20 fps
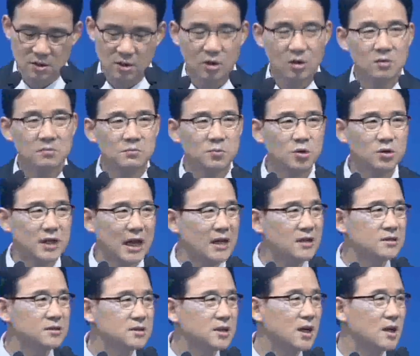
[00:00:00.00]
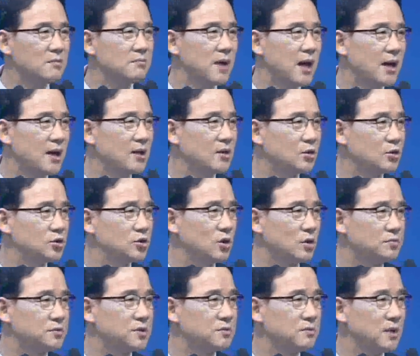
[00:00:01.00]
여러분 뭐 다른 사람 말할 것이
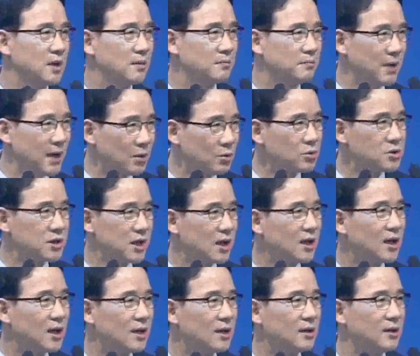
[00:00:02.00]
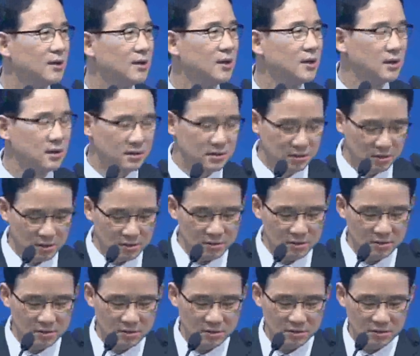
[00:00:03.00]
없습니다. 바로 제가
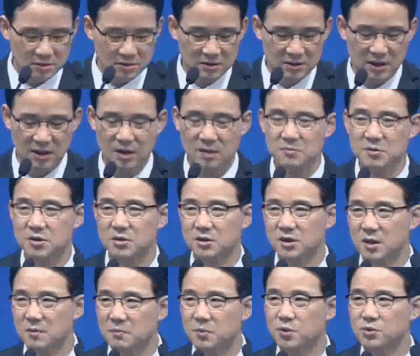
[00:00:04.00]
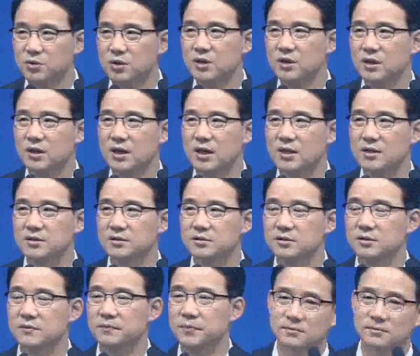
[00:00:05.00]
그런 사람이죠. 대표적인 인간이죠.